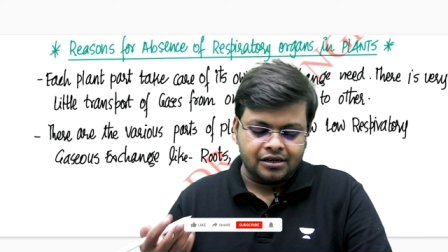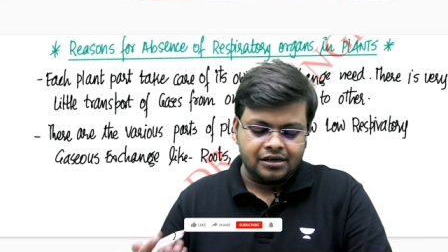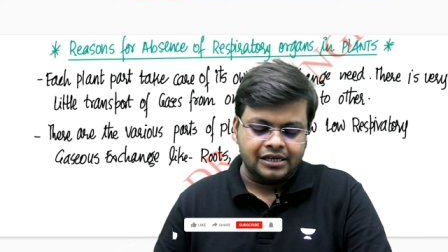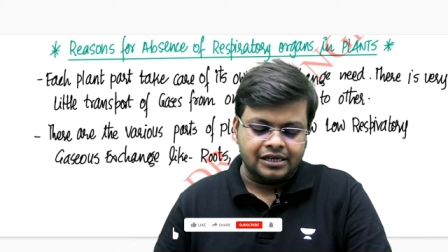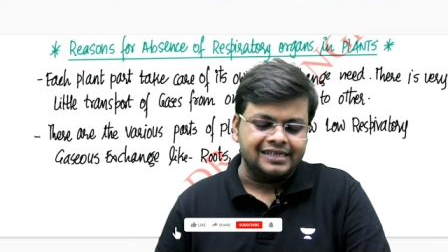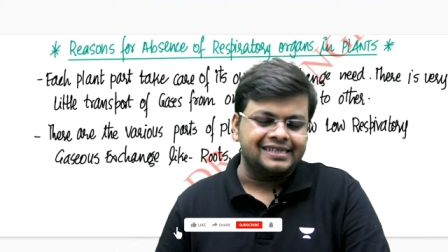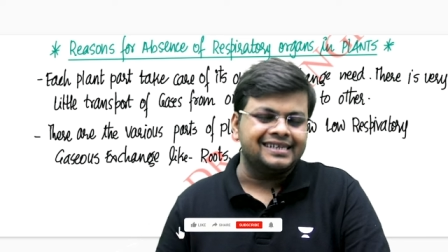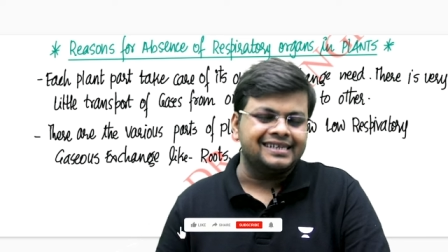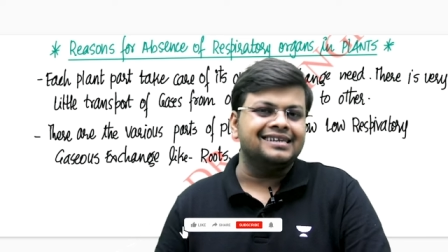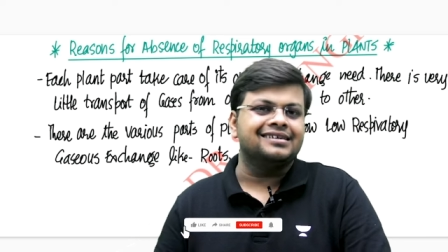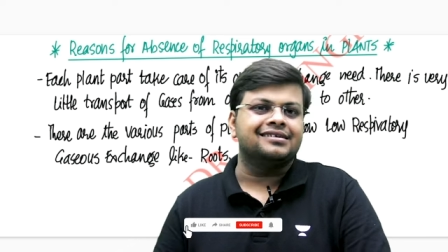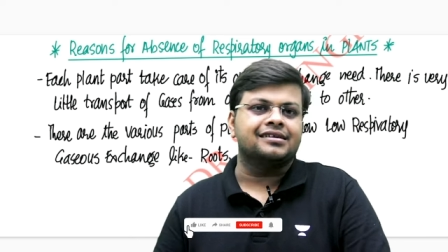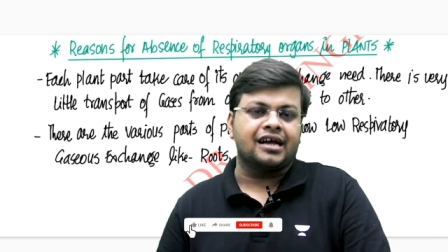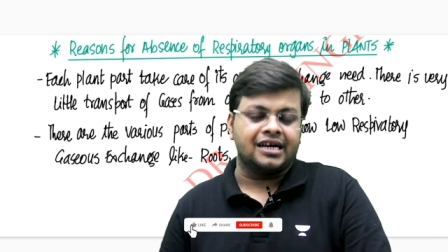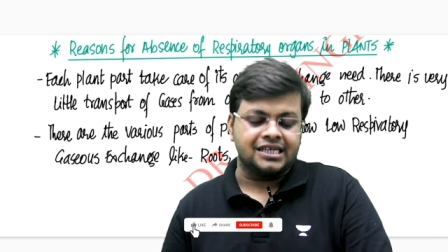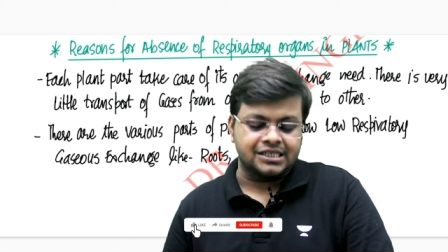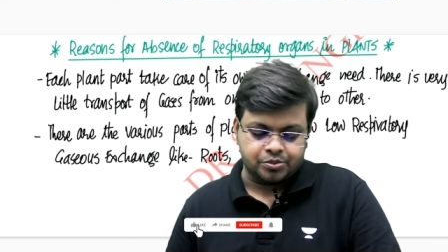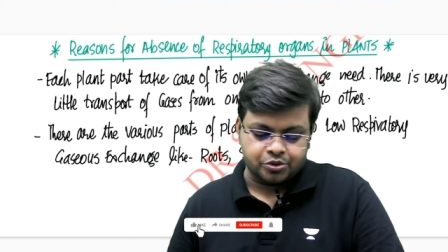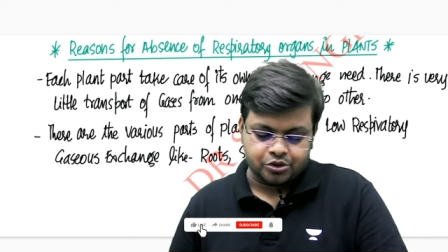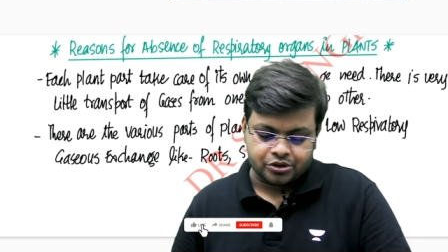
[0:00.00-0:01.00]
लिटिल
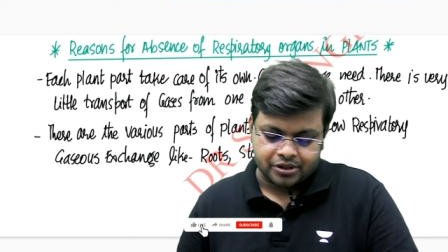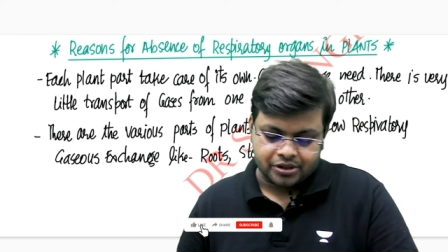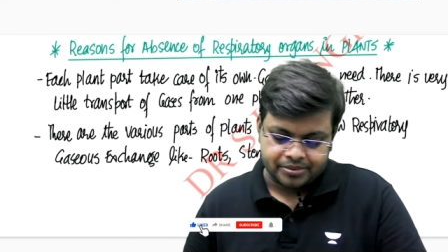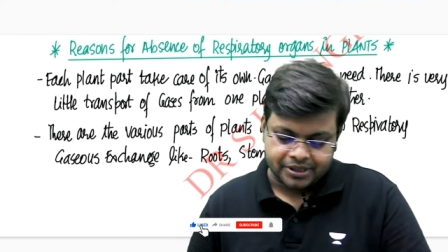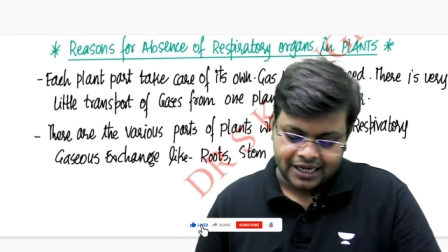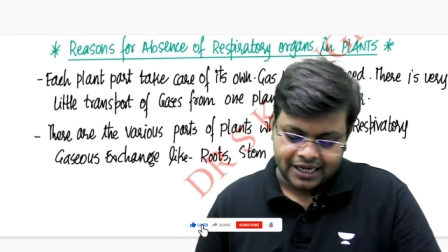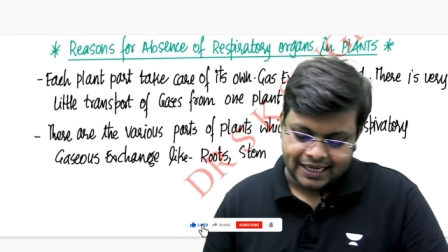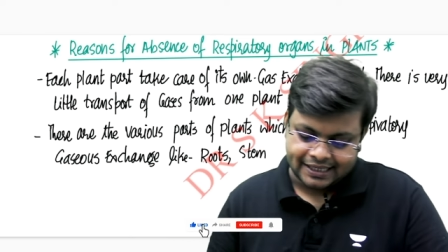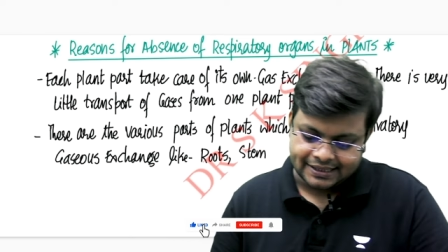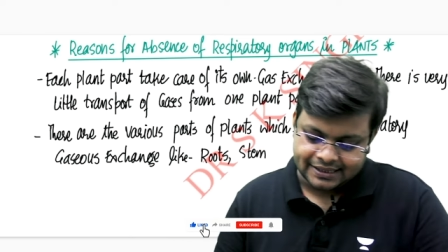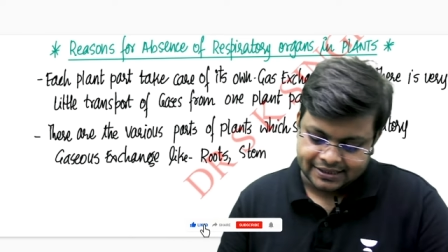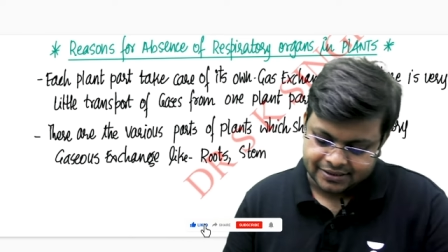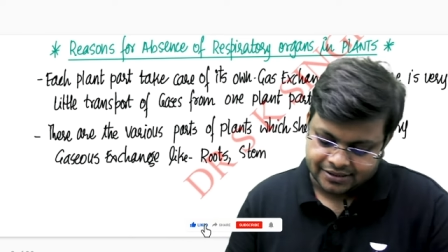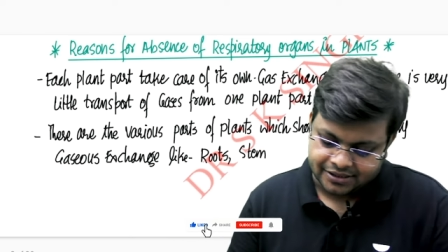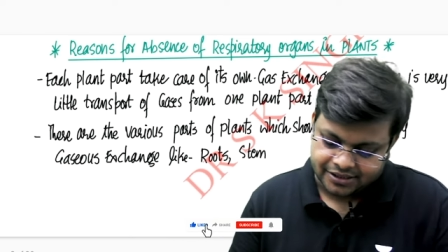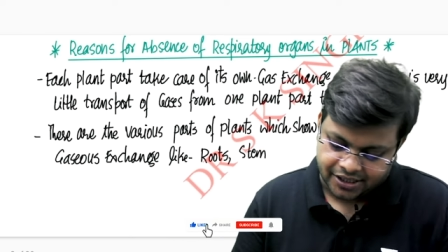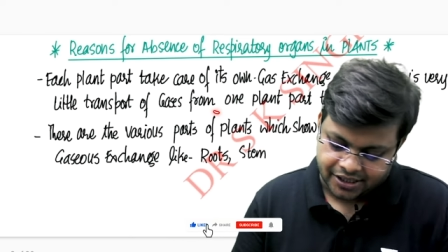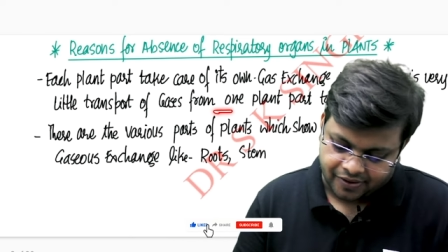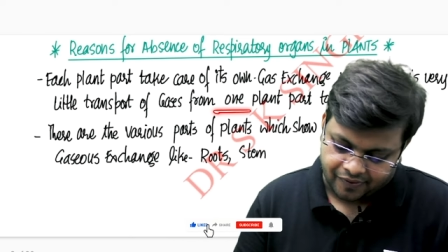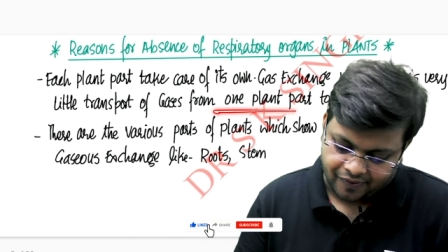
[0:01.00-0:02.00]
ट्रांसपोर्ट ऑफ गैसेज
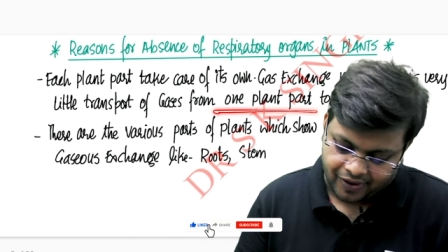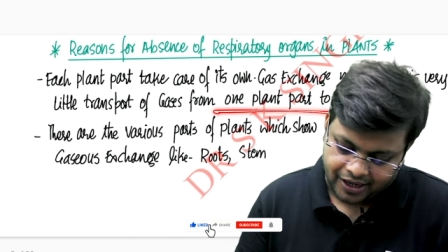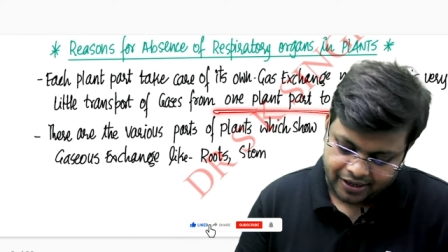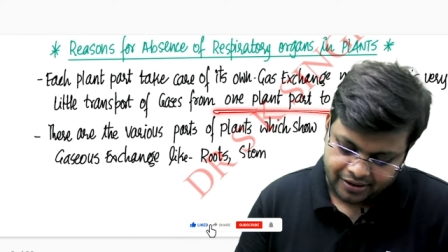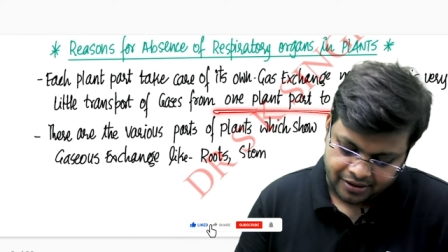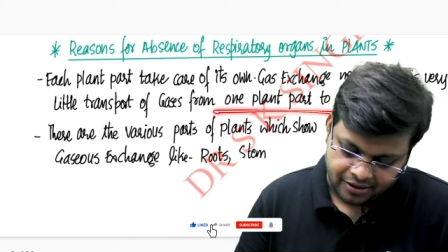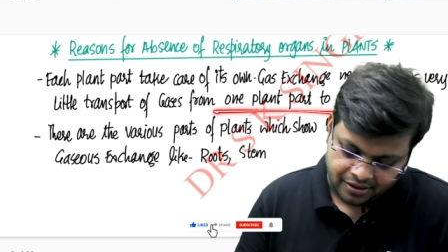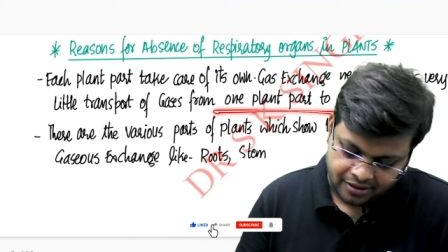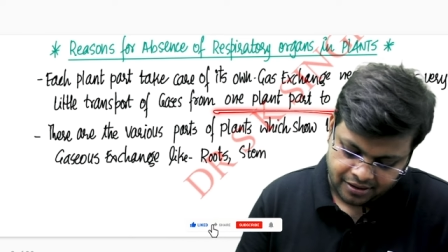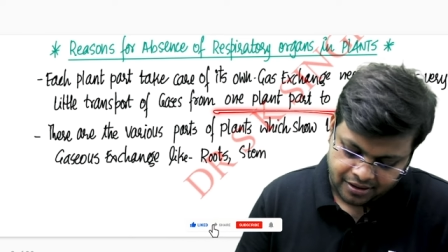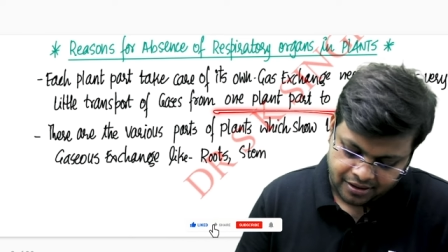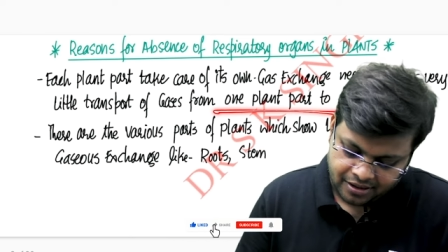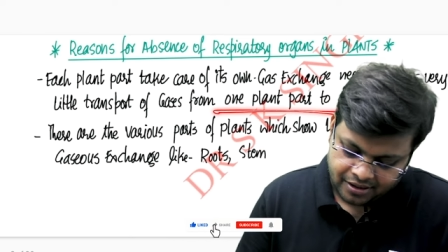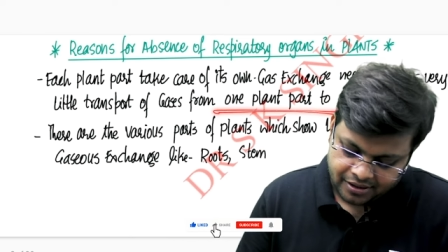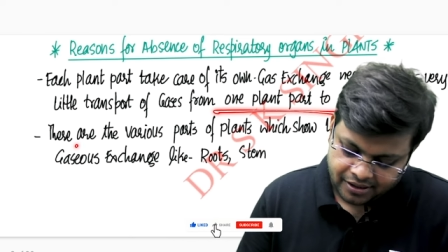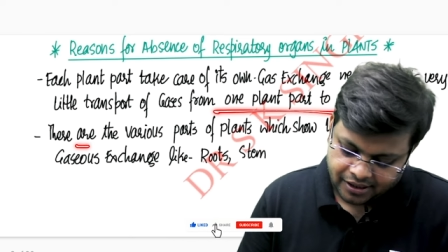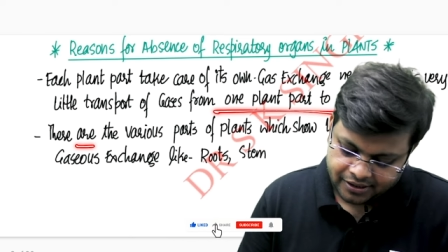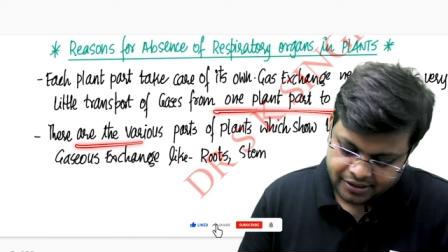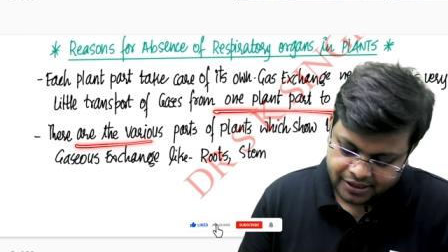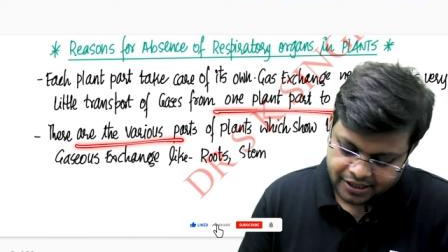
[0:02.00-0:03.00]

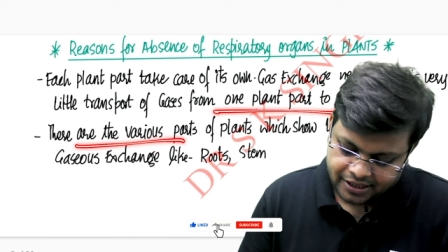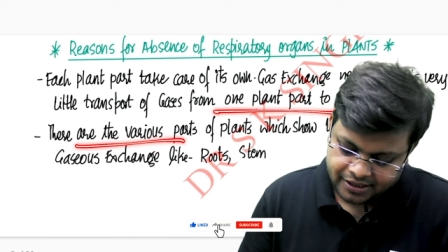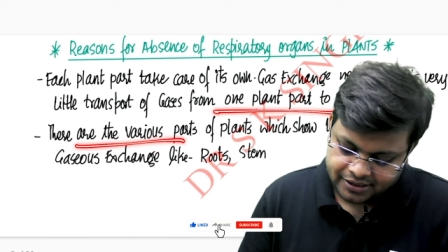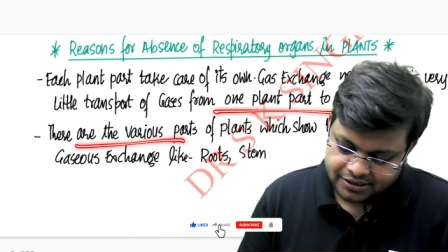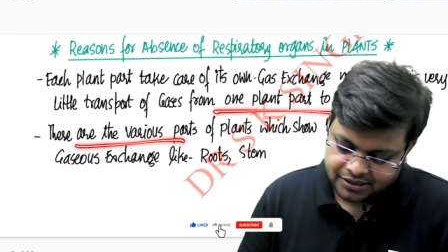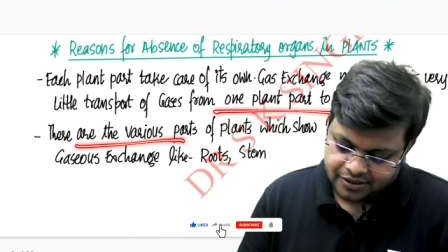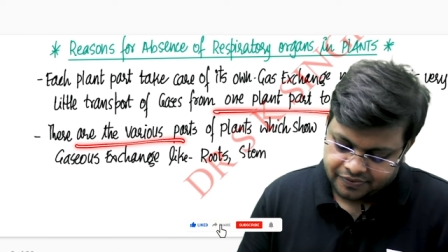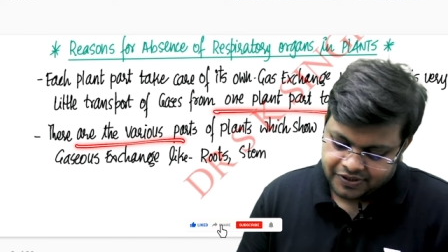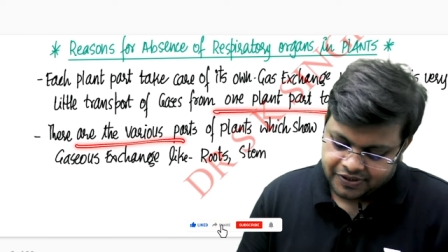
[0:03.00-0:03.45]
रिक्वायर्ड देर इज अ